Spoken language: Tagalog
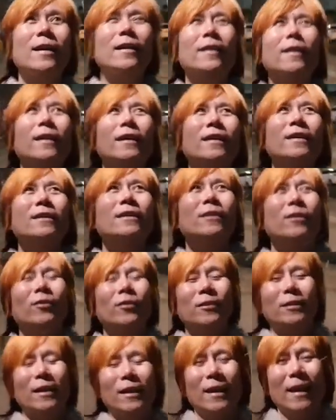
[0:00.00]
nag is no
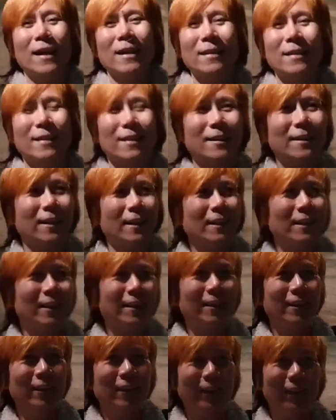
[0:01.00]

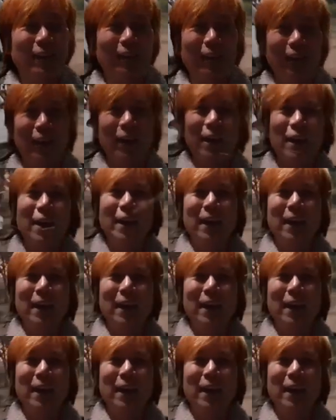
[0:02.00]
sinasalo.